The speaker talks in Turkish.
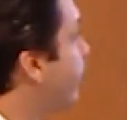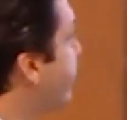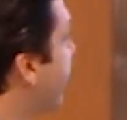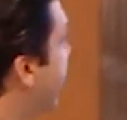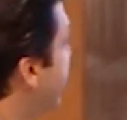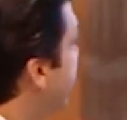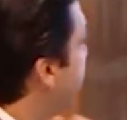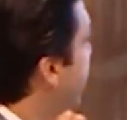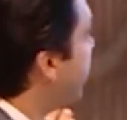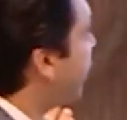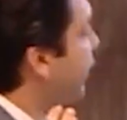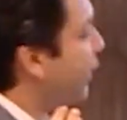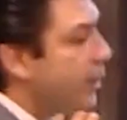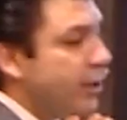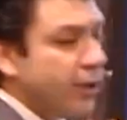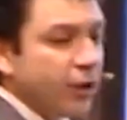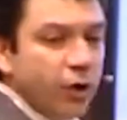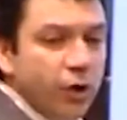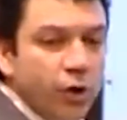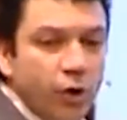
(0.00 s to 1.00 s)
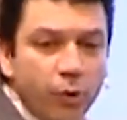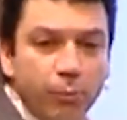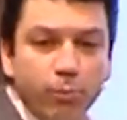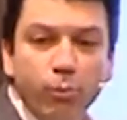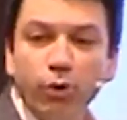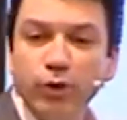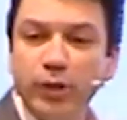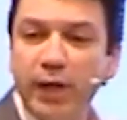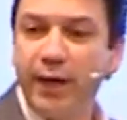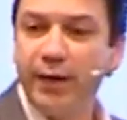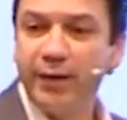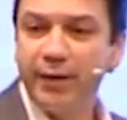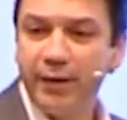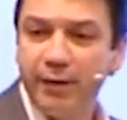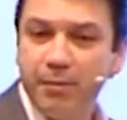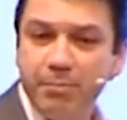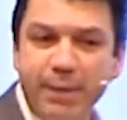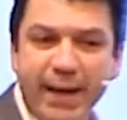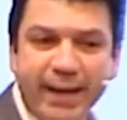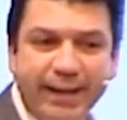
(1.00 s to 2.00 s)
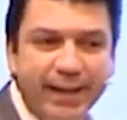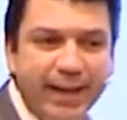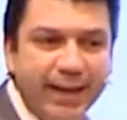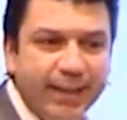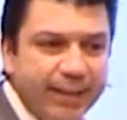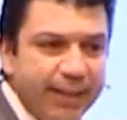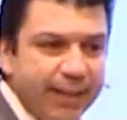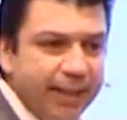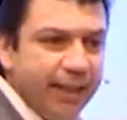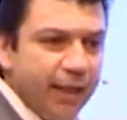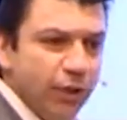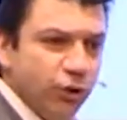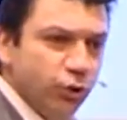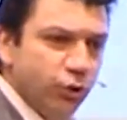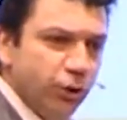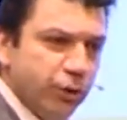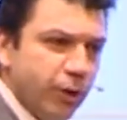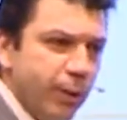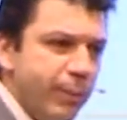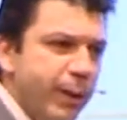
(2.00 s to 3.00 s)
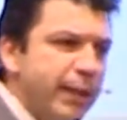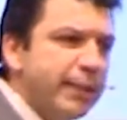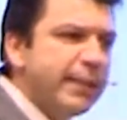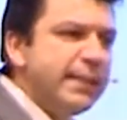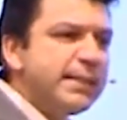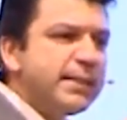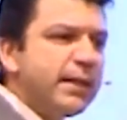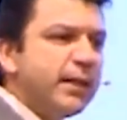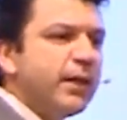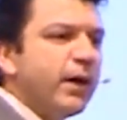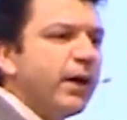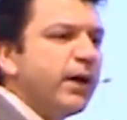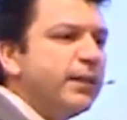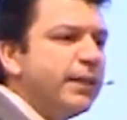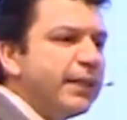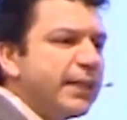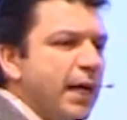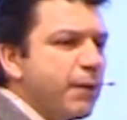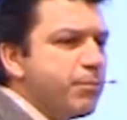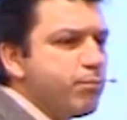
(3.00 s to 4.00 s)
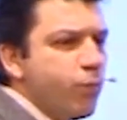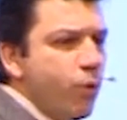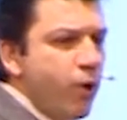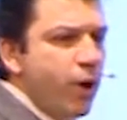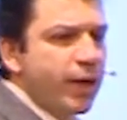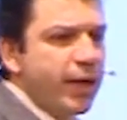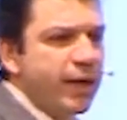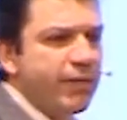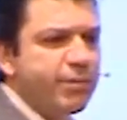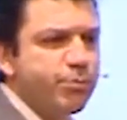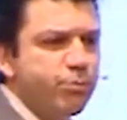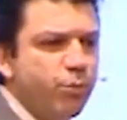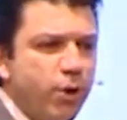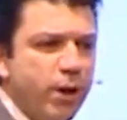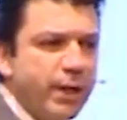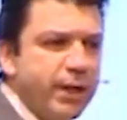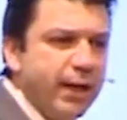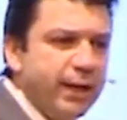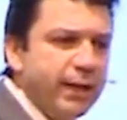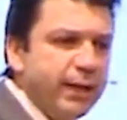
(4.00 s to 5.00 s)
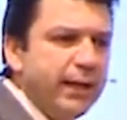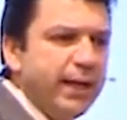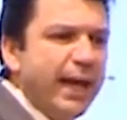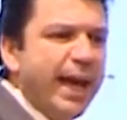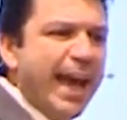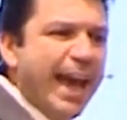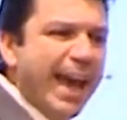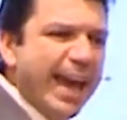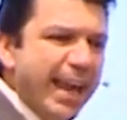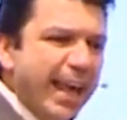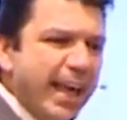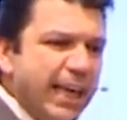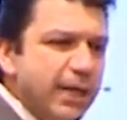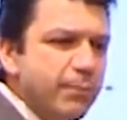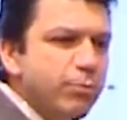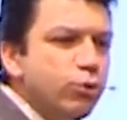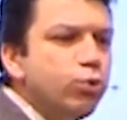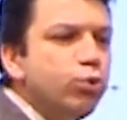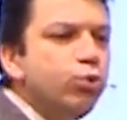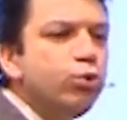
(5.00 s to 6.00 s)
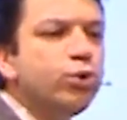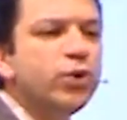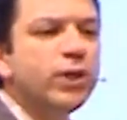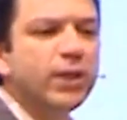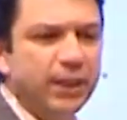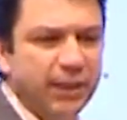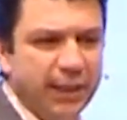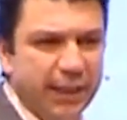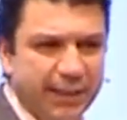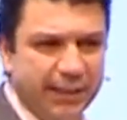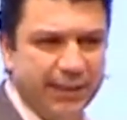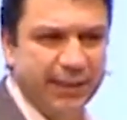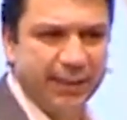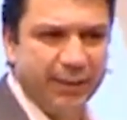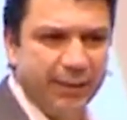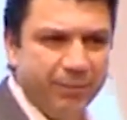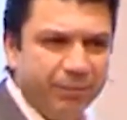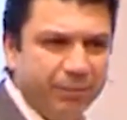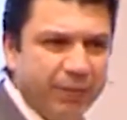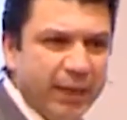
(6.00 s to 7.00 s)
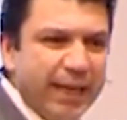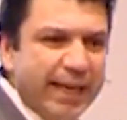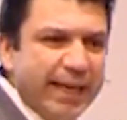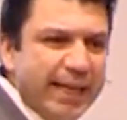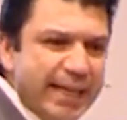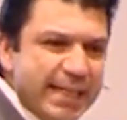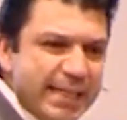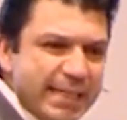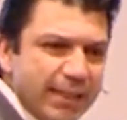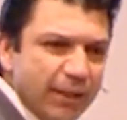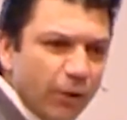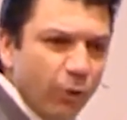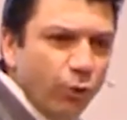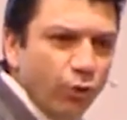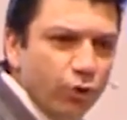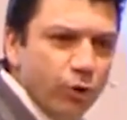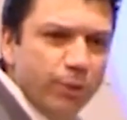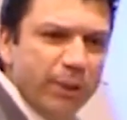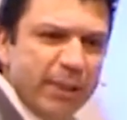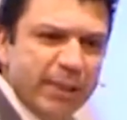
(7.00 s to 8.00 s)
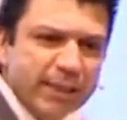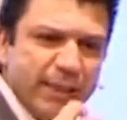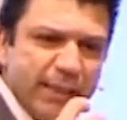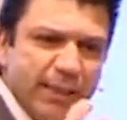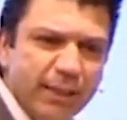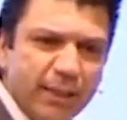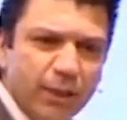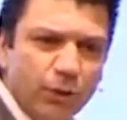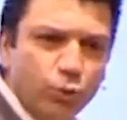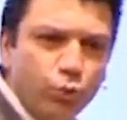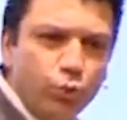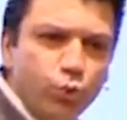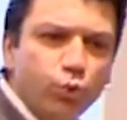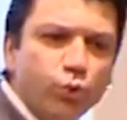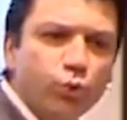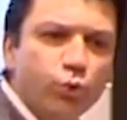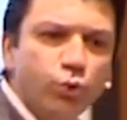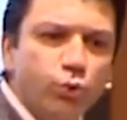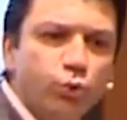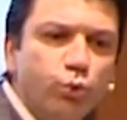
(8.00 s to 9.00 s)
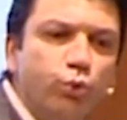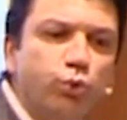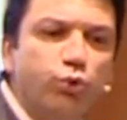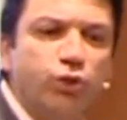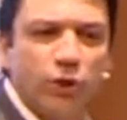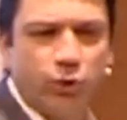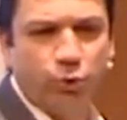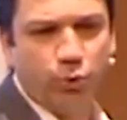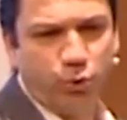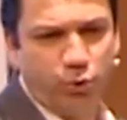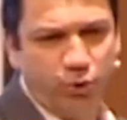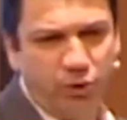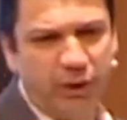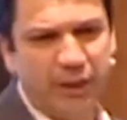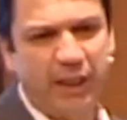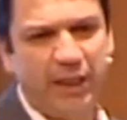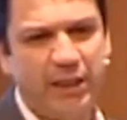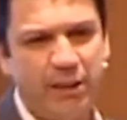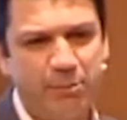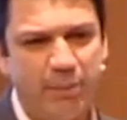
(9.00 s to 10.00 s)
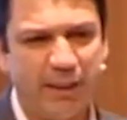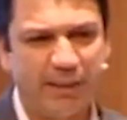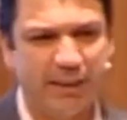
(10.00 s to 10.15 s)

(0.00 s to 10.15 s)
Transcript: prestij, moda, beklenti. Temelde insanlar alırken muhakkak muhakkak herhangi bir duygu alırlar. İnsan, onu diyorum insanın duygu, duygu satıyorsunuz esasına